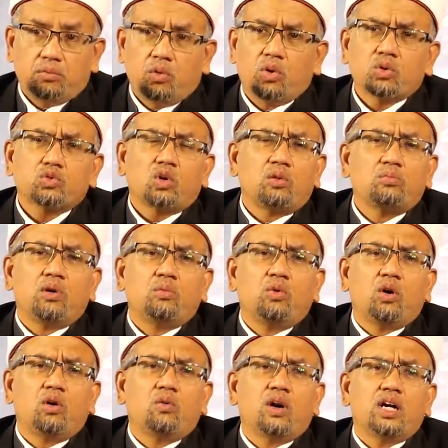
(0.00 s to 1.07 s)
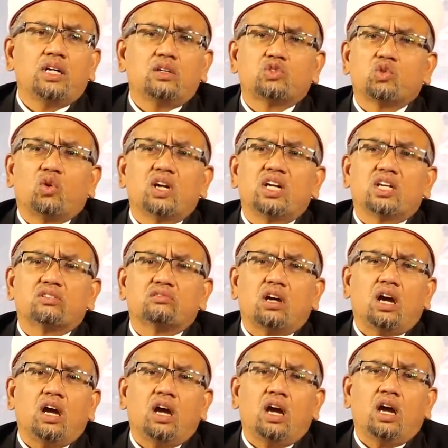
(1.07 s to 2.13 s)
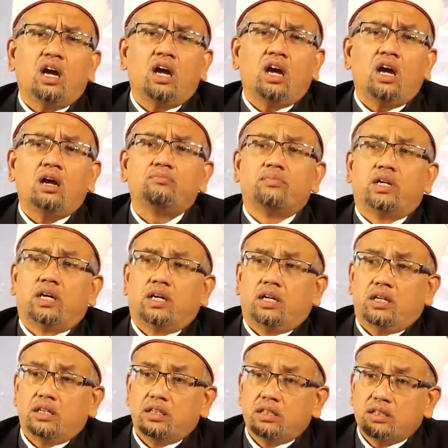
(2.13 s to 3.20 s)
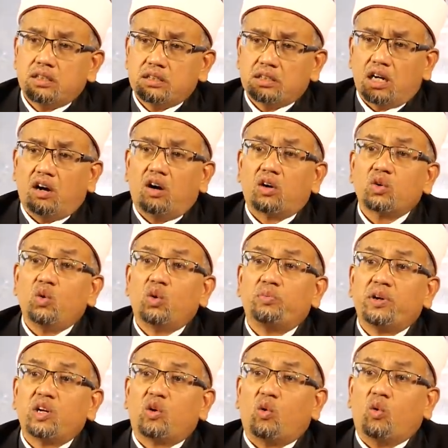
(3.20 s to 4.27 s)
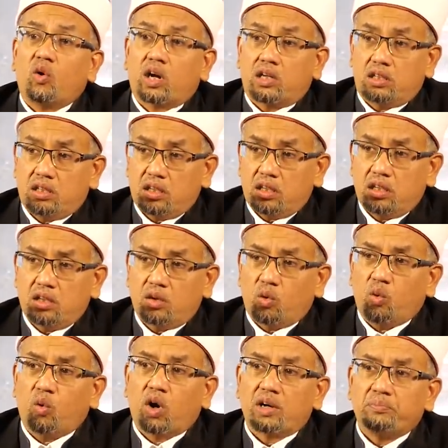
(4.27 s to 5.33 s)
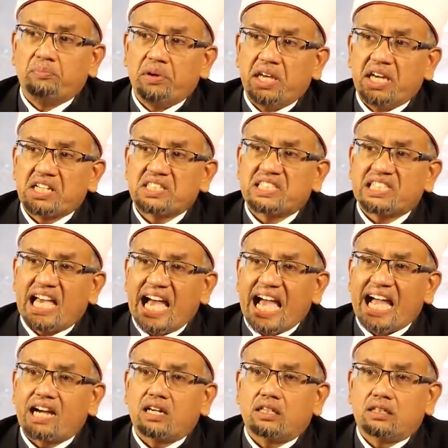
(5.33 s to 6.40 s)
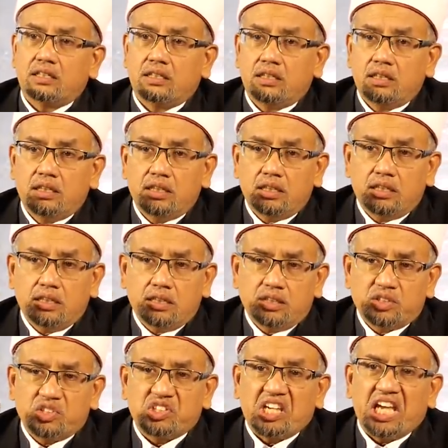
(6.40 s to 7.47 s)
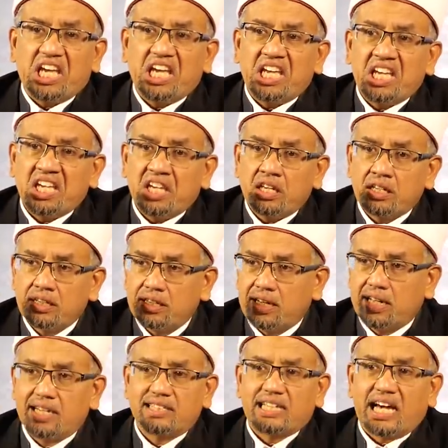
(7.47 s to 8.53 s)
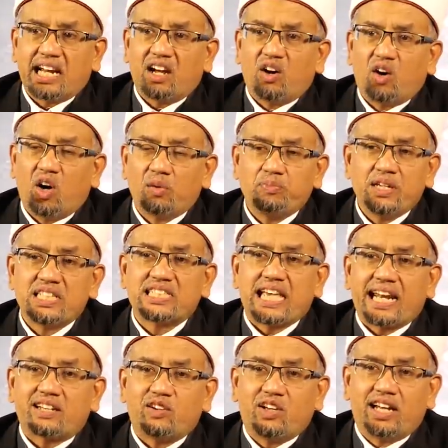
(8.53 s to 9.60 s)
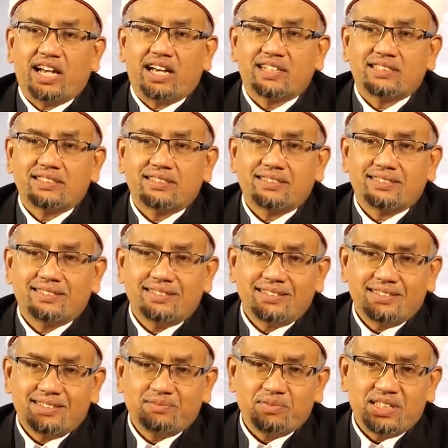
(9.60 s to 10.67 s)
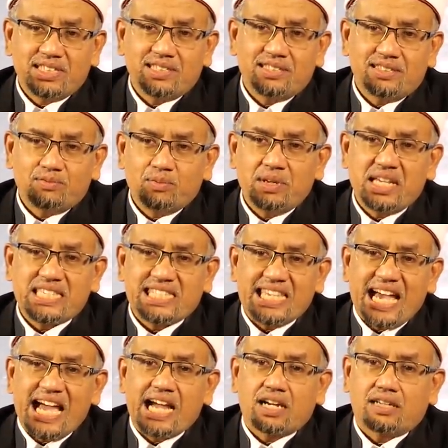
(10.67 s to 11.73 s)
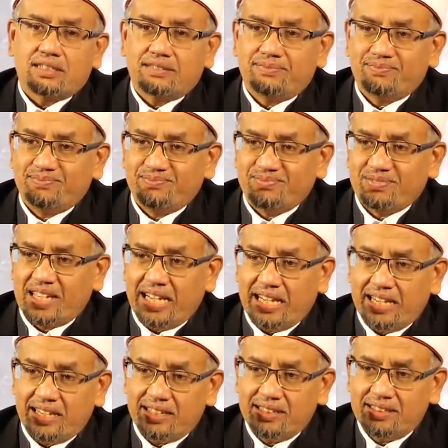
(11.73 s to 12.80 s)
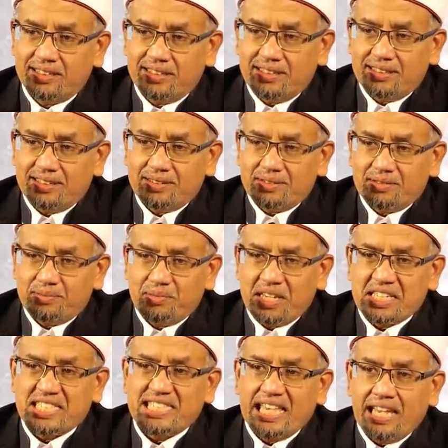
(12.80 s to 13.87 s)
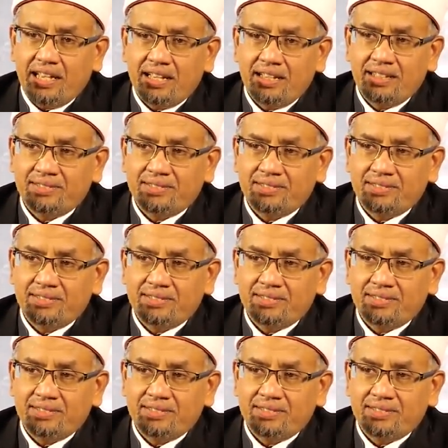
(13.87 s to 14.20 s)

ปลูกต้นมะม่วงไว้ในสวนน่ะเต็มเลยแต่ออกลูกเป็นขวดเบียร์สร้างสิงอะไรตาอะไรออกเป็นสัตว์ด้วยนะเป็นเบียร์สร้างนะเบียร์สิง